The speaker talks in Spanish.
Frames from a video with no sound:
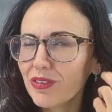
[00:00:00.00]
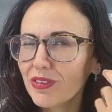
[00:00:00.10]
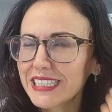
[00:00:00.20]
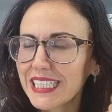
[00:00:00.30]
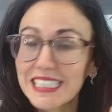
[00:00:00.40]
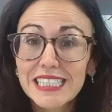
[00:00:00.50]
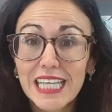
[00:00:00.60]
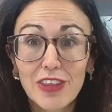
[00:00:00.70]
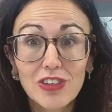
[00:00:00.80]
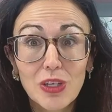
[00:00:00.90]
esta
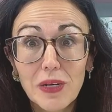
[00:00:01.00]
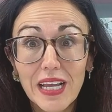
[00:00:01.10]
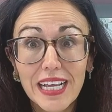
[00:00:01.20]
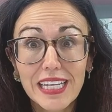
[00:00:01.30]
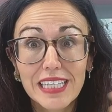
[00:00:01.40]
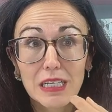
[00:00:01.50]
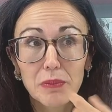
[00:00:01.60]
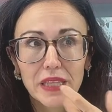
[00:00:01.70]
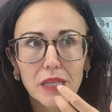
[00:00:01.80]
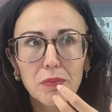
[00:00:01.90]
sensación de buena cara desde el
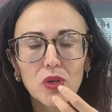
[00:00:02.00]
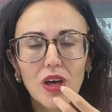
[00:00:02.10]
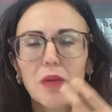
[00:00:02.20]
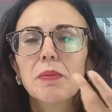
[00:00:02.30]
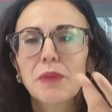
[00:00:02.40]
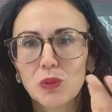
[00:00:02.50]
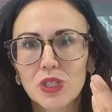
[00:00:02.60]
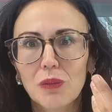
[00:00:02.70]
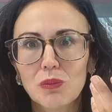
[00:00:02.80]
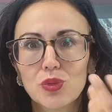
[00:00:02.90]
principio a mí me gusta
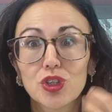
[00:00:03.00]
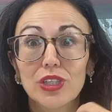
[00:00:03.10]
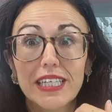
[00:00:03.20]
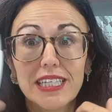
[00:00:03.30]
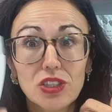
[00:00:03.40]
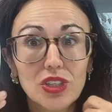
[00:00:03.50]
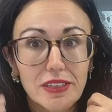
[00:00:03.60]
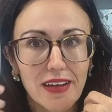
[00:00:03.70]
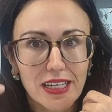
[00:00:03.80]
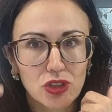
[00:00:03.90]
mucho y esto
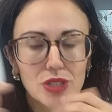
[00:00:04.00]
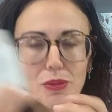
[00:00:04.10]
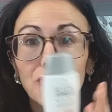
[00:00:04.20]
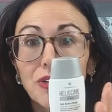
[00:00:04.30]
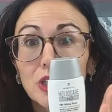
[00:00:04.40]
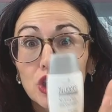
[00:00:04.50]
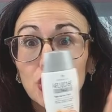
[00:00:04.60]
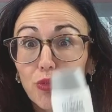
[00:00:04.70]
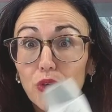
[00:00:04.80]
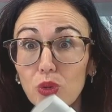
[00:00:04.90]
lleva a eso, lleva un filtro
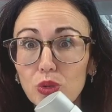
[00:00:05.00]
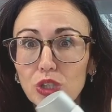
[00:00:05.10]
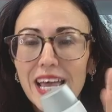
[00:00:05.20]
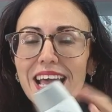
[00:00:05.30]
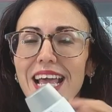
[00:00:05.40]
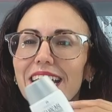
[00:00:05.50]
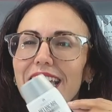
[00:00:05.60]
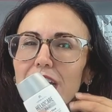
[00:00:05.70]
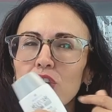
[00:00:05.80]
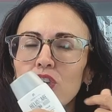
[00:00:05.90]
soft focus que
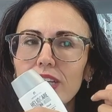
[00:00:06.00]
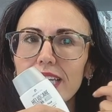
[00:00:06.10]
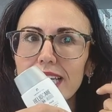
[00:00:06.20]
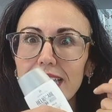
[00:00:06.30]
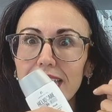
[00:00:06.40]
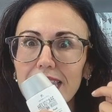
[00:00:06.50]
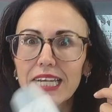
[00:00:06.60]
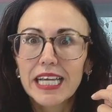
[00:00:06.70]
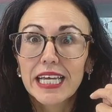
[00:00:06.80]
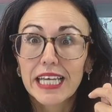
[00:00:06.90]
no quiere
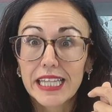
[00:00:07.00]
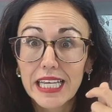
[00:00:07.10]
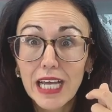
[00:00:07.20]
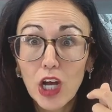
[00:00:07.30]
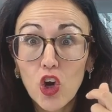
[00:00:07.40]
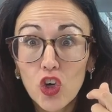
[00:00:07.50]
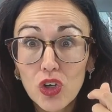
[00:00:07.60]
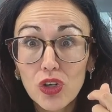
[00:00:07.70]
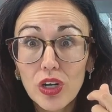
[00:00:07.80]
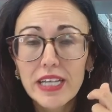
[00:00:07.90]
decir que tenga
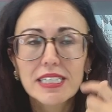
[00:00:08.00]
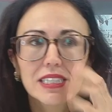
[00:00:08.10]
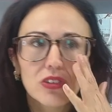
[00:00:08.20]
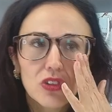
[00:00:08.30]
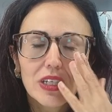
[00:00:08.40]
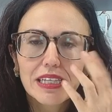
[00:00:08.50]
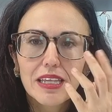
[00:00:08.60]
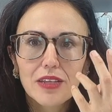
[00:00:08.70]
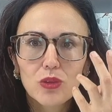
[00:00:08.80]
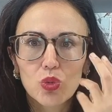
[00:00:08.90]
color, sino que
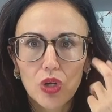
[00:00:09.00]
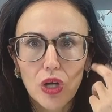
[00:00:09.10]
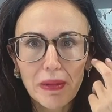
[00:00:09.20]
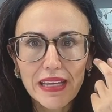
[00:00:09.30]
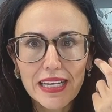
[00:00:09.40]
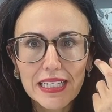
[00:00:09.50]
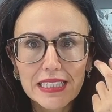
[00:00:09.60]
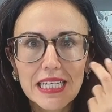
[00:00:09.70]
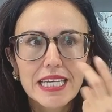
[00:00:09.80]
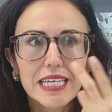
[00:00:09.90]
te, tú te lo aplicas
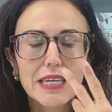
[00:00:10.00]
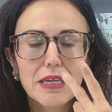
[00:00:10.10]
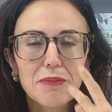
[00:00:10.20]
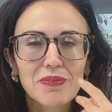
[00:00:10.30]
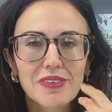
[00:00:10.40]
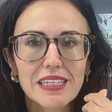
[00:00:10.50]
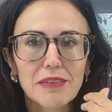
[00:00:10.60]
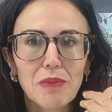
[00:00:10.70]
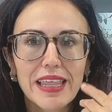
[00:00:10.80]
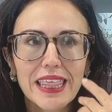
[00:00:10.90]
y
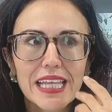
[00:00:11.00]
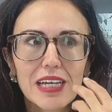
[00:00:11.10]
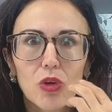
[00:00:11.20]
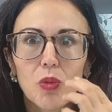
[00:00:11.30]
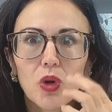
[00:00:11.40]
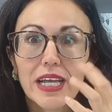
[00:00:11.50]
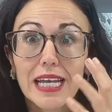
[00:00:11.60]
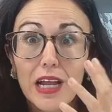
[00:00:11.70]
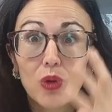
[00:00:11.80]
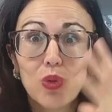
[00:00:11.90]
mm, va a hacer como que
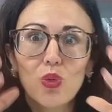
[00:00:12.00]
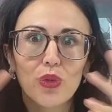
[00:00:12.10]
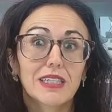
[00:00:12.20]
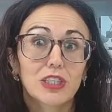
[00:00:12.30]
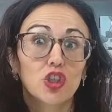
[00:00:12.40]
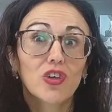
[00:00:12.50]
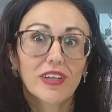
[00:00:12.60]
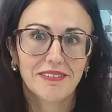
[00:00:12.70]
la luz choque,